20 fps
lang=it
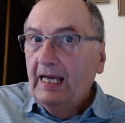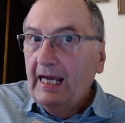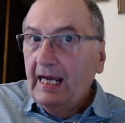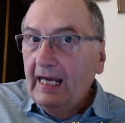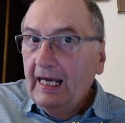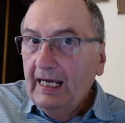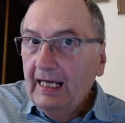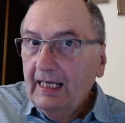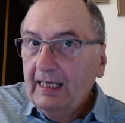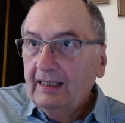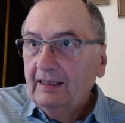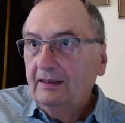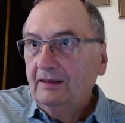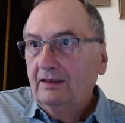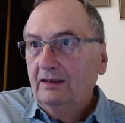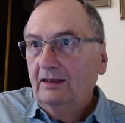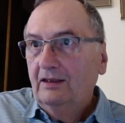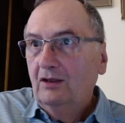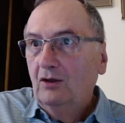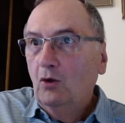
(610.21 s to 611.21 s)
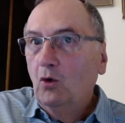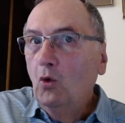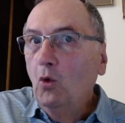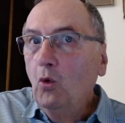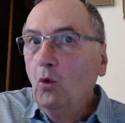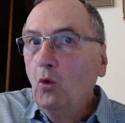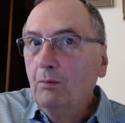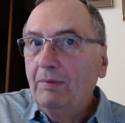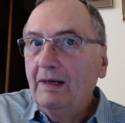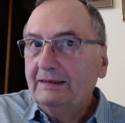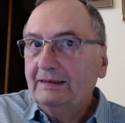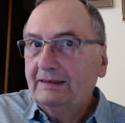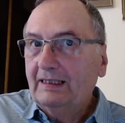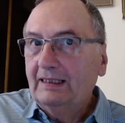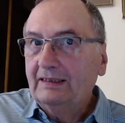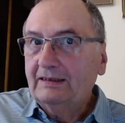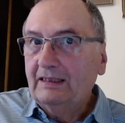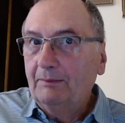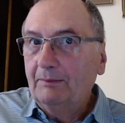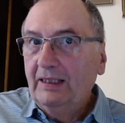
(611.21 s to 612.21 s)
è un
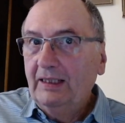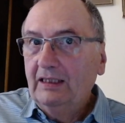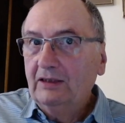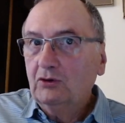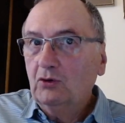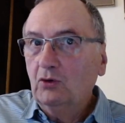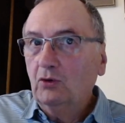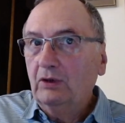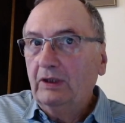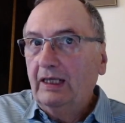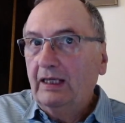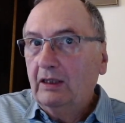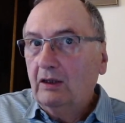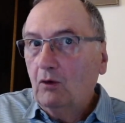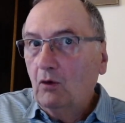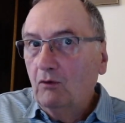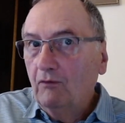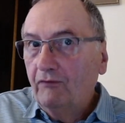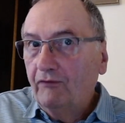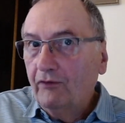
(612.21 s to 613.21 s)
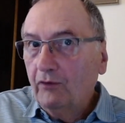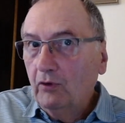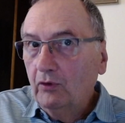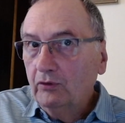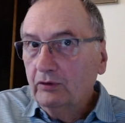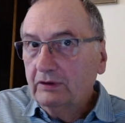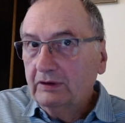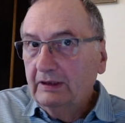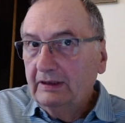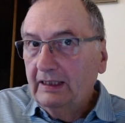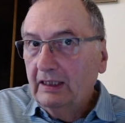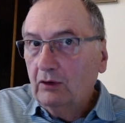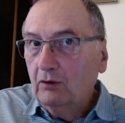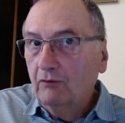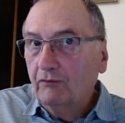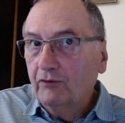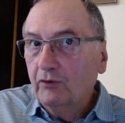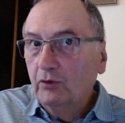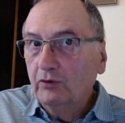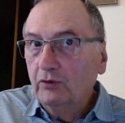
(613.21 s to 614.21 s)
maltrattamento nei confronti, nei
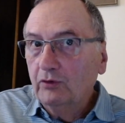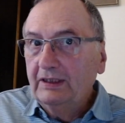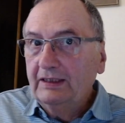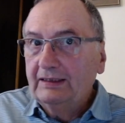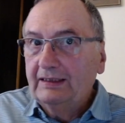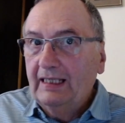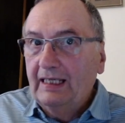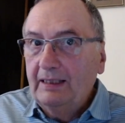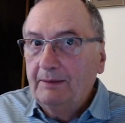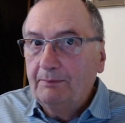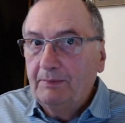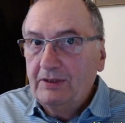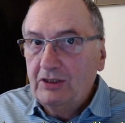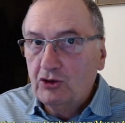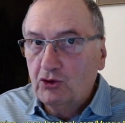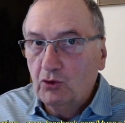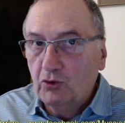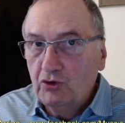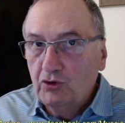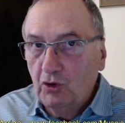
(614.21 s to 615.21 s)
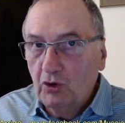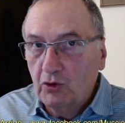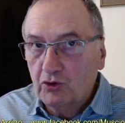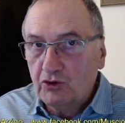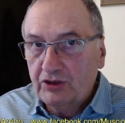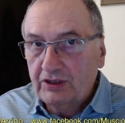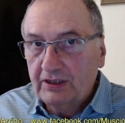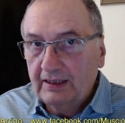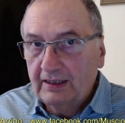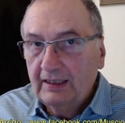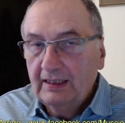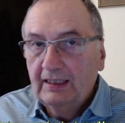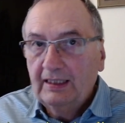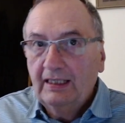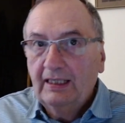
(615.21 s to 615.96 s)
confronti dei bisognosi.